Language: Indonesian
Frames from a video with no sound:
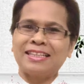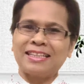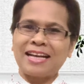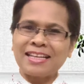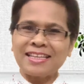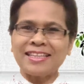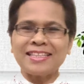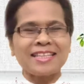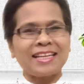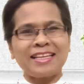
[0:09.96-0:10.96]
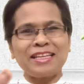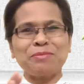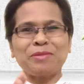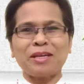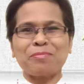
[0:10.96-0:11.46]
Kali ini saya
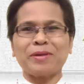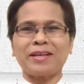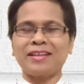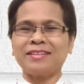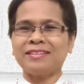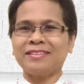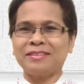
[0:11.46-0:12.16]
ingin menyampaikan